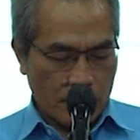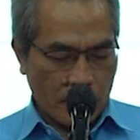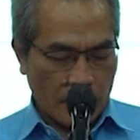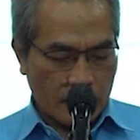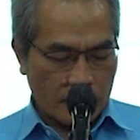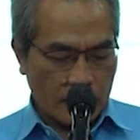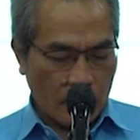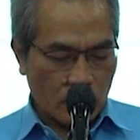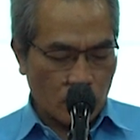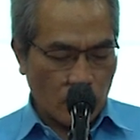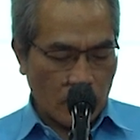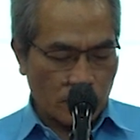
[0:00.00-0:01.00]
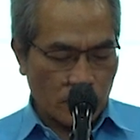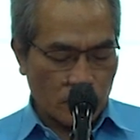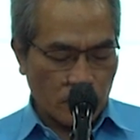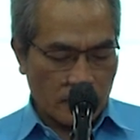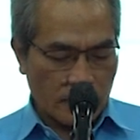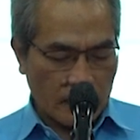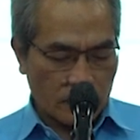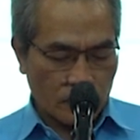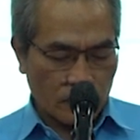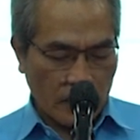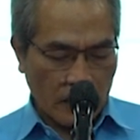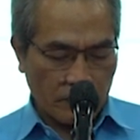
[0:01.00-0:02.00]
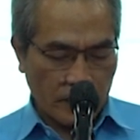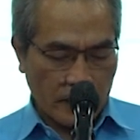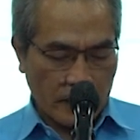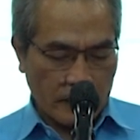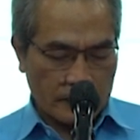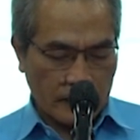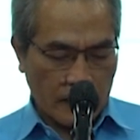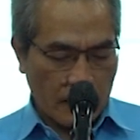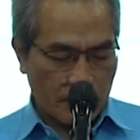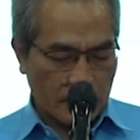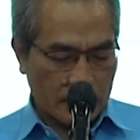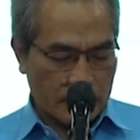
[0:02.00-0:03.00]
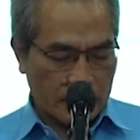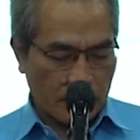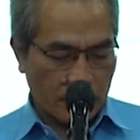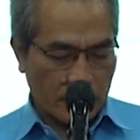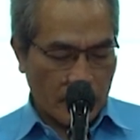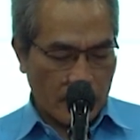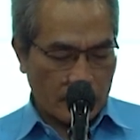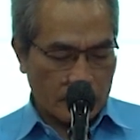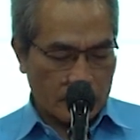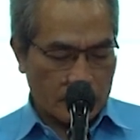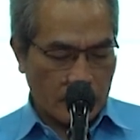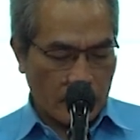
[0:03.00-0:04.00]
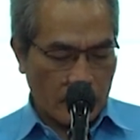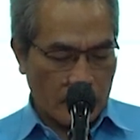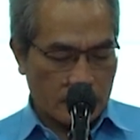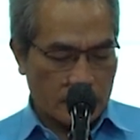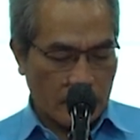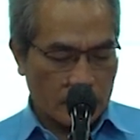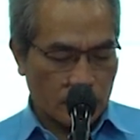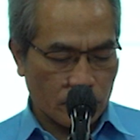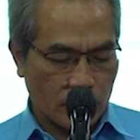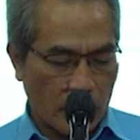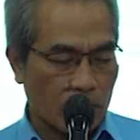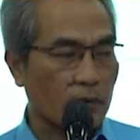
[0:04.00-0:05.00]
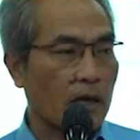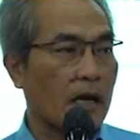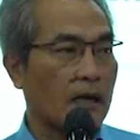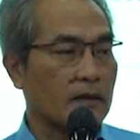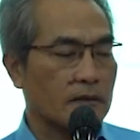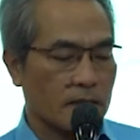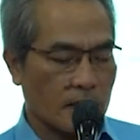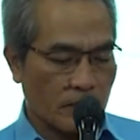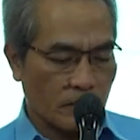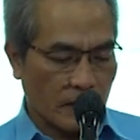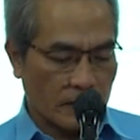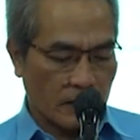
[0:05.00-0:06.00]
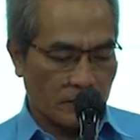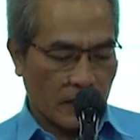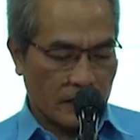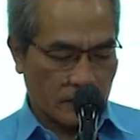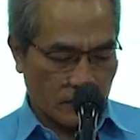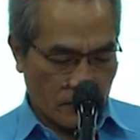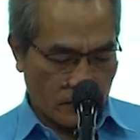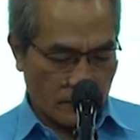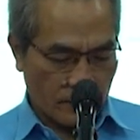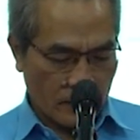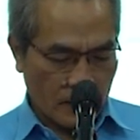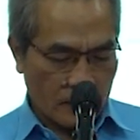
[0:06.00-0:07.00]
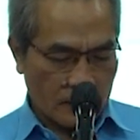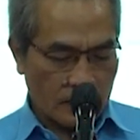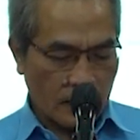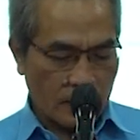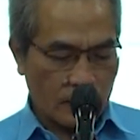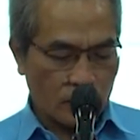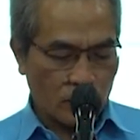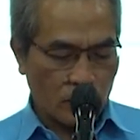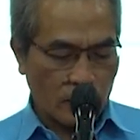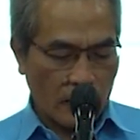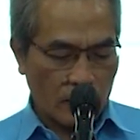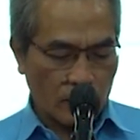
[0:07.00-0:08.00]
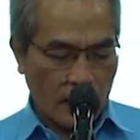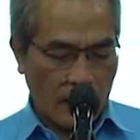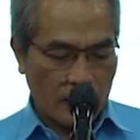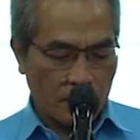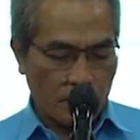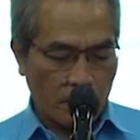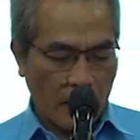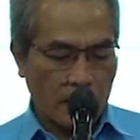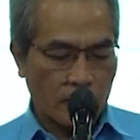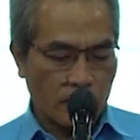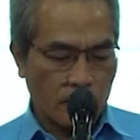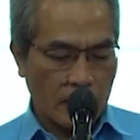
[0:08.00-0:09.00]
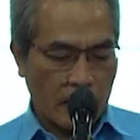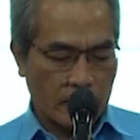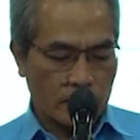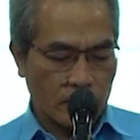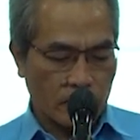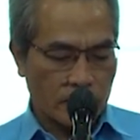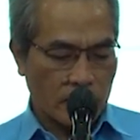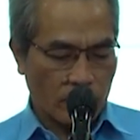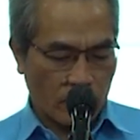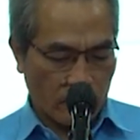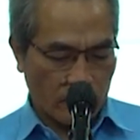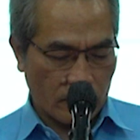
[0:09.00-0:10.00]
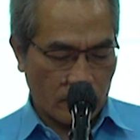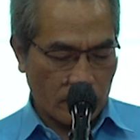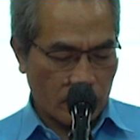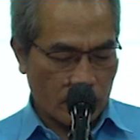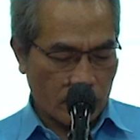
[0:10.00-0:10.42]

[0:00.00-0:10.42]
Pada tahun 2021, KPK telah menetapkan salah satu kalurahan di Kabupaten Bantul, yaitu kalurahan Panggung Harjo Sewon,